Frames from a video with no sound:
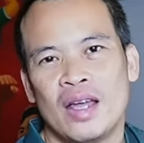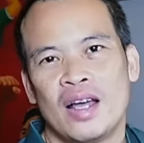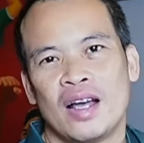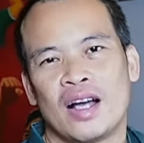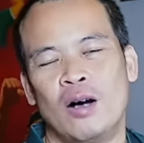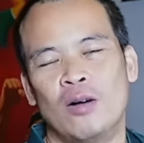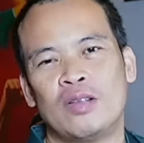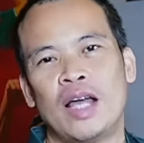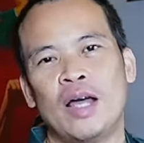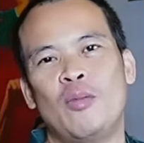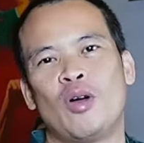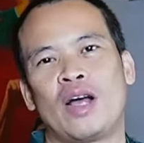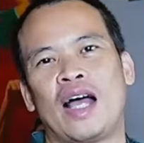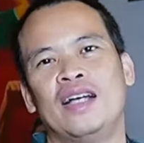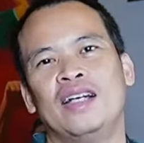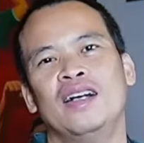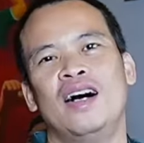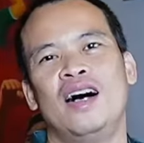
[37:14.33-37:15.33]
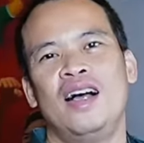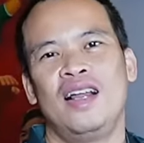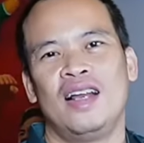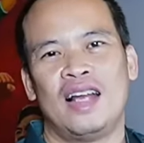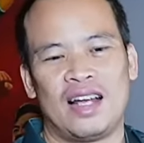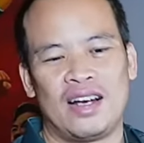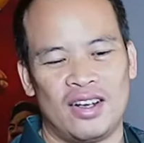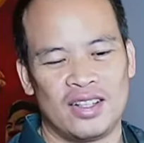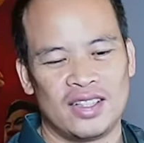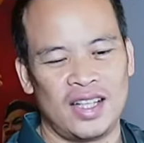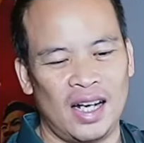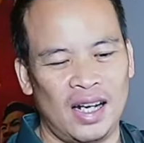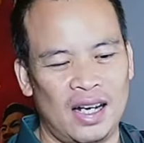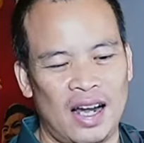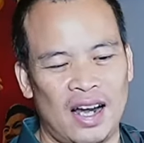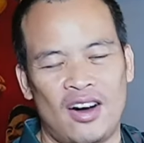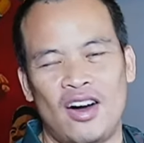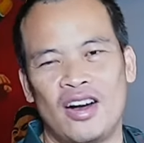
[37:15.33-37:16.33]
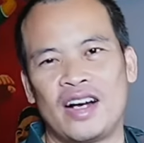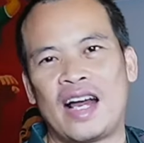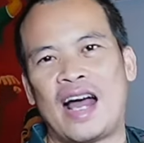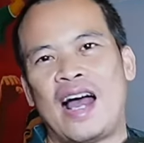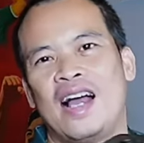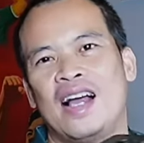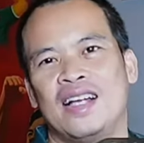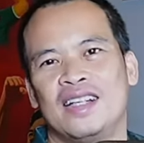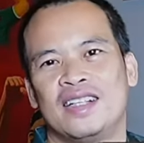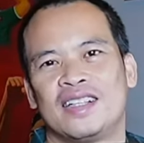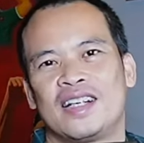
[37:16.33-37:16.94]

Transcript: Cộng thêm một cái nữa là nó rất là gọn gàng.